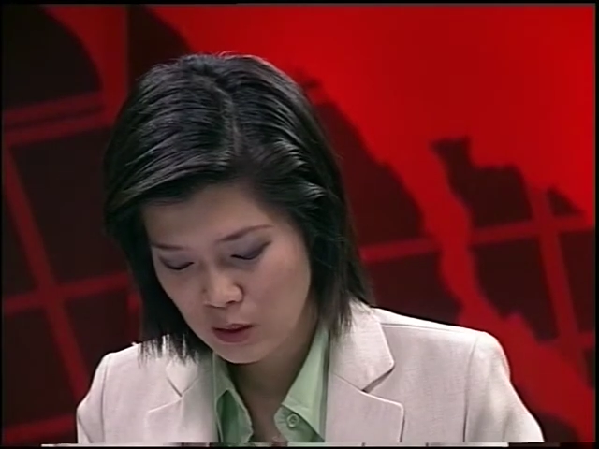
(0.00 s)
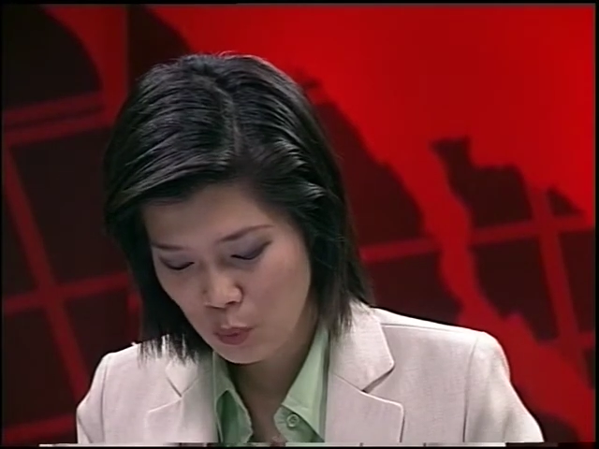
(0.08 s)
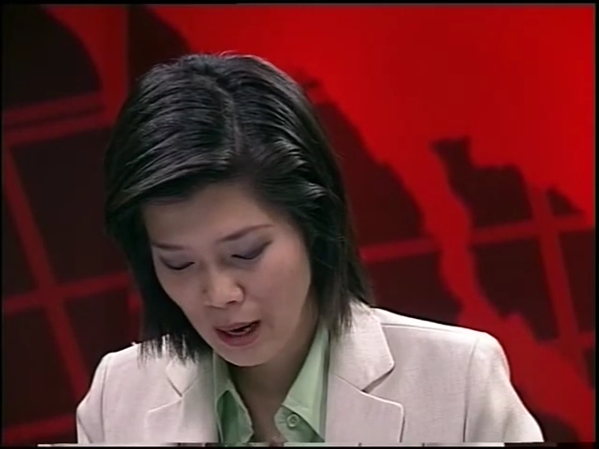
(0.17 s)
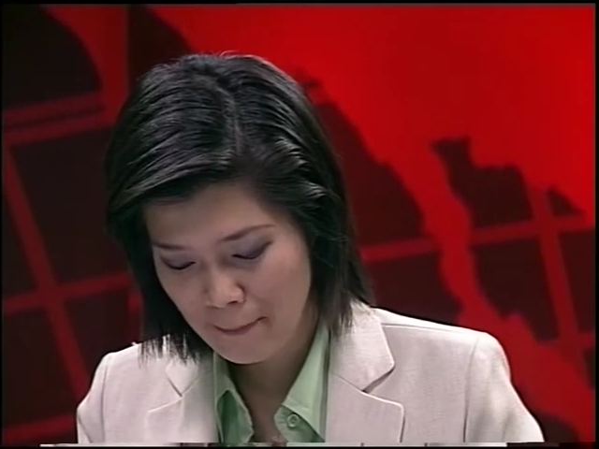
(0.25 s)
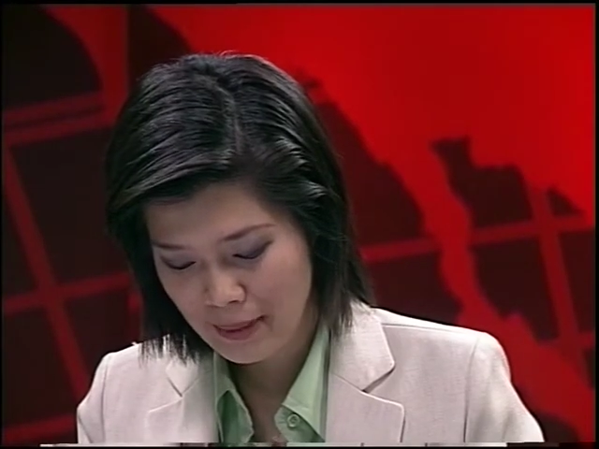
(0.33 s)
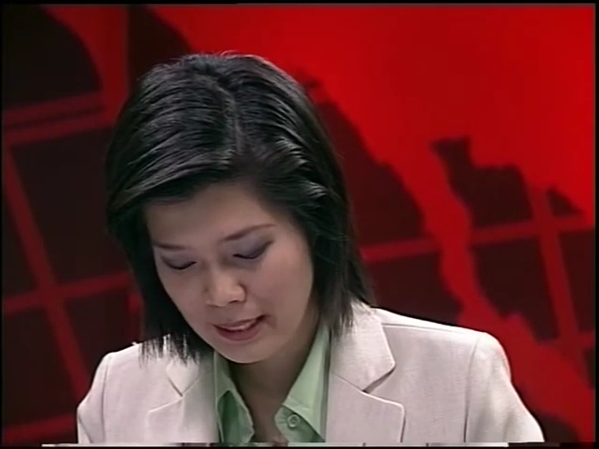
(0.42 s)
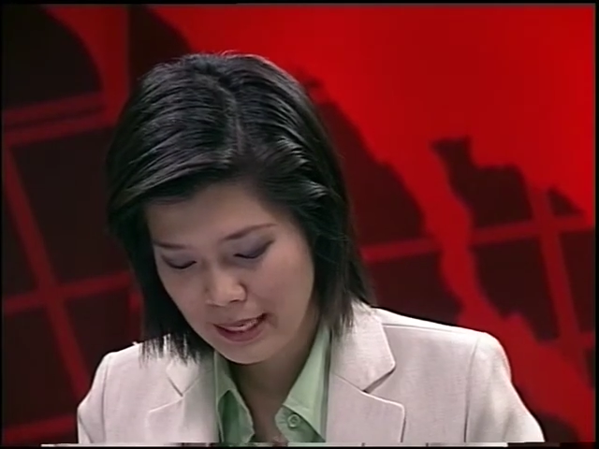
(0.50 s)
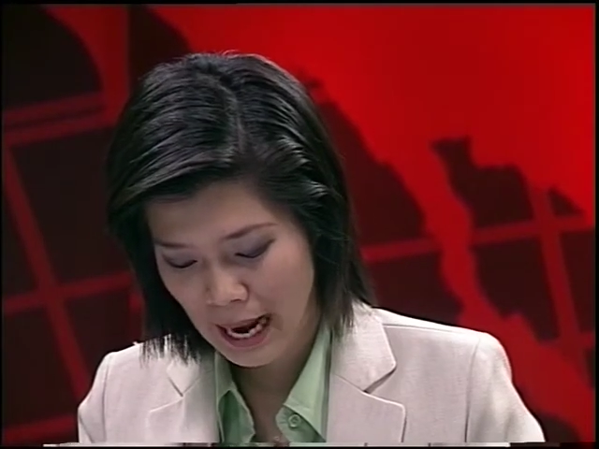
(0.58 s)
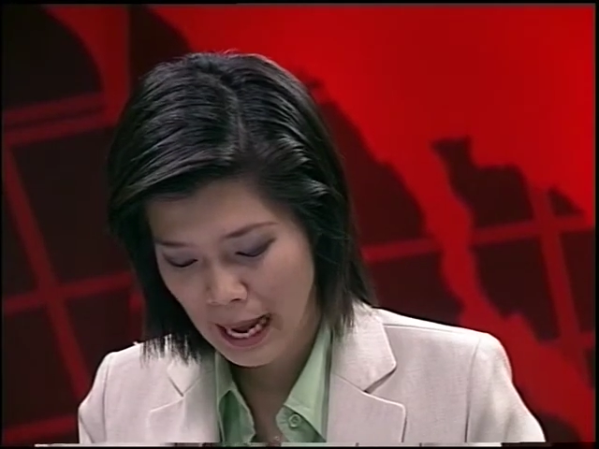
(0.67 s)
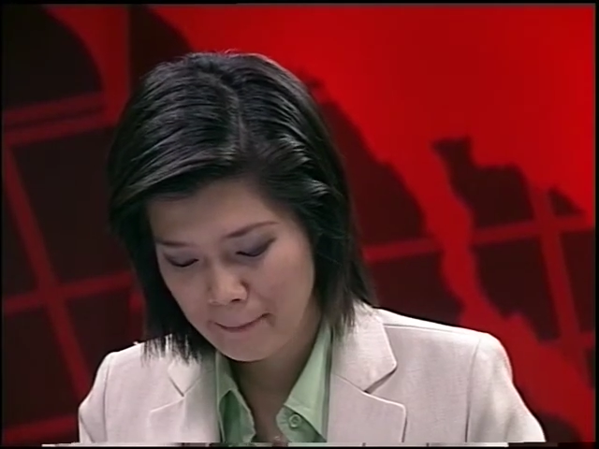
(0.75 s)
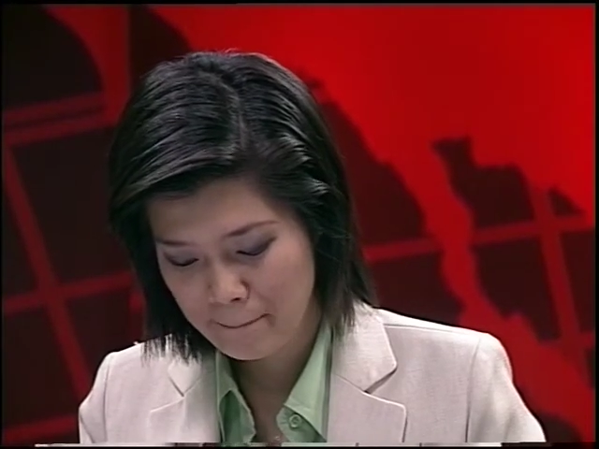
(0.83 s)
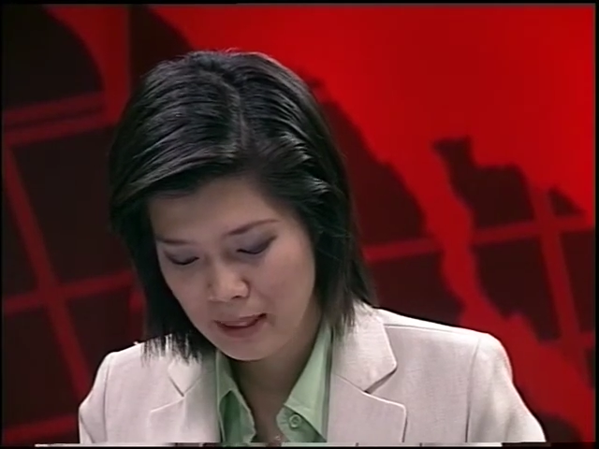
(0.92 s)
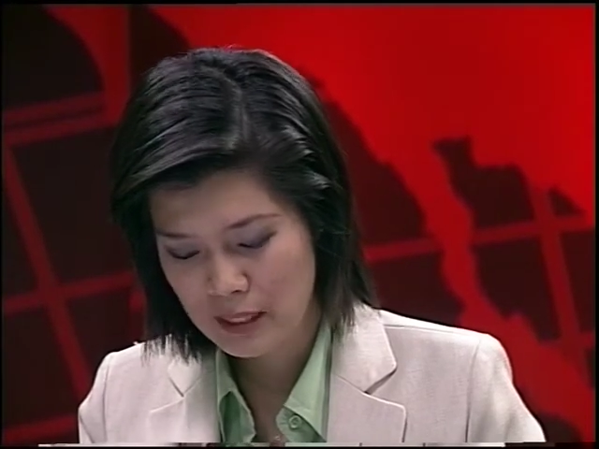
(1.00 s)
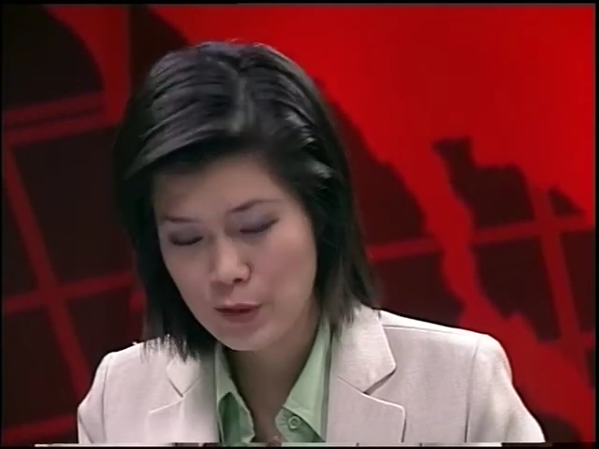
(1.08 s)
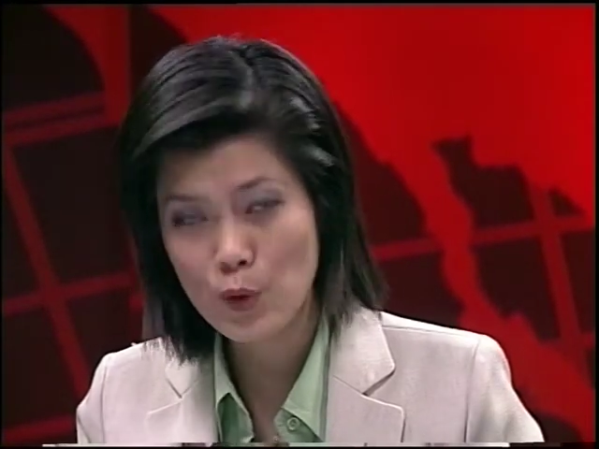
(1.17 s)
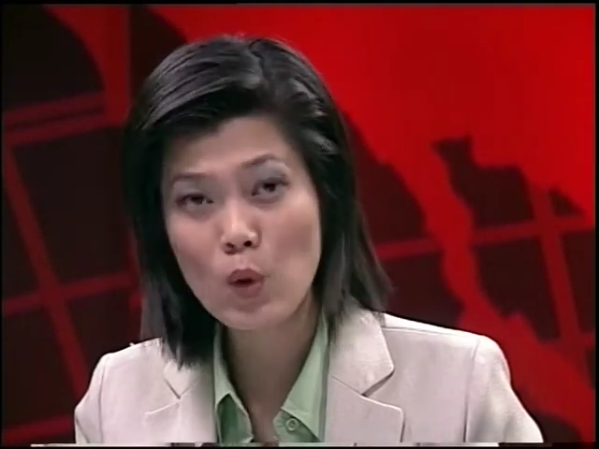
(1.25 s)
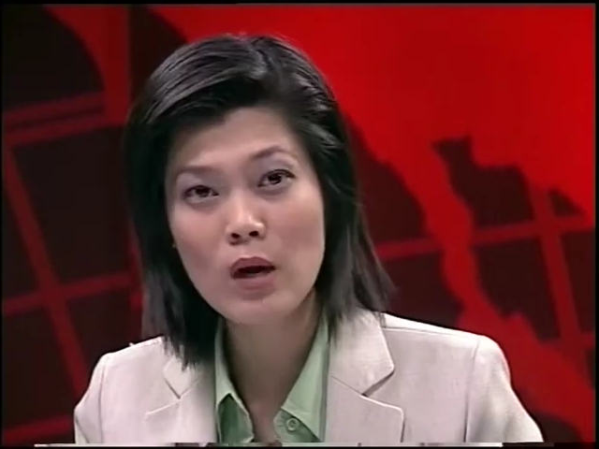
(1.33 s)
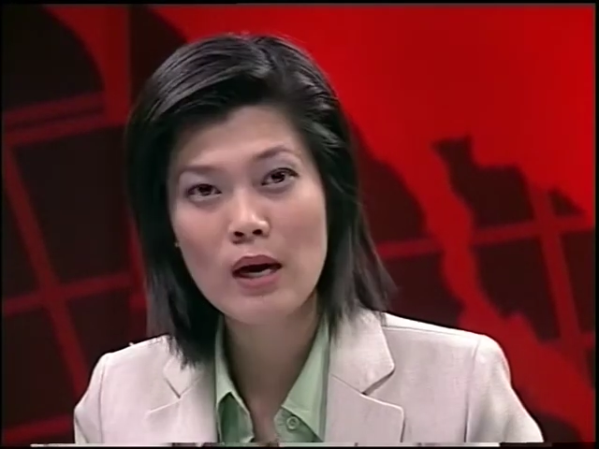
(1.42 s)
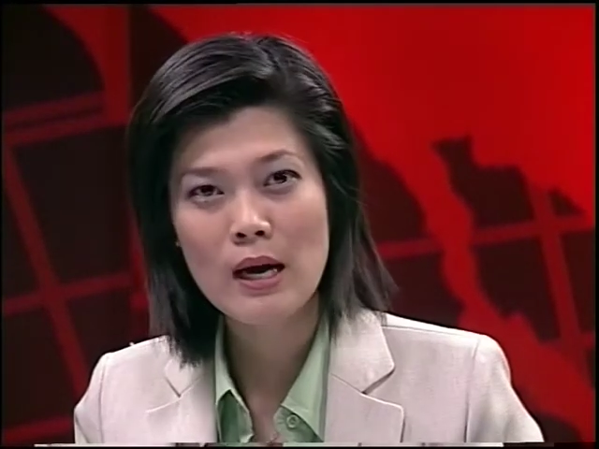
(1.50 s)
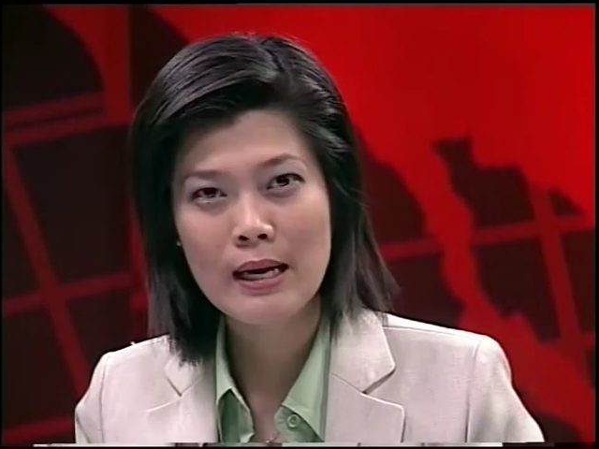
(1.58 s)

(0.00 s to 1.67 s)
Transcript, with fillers: ถือว่าเป็นการเปิดยุค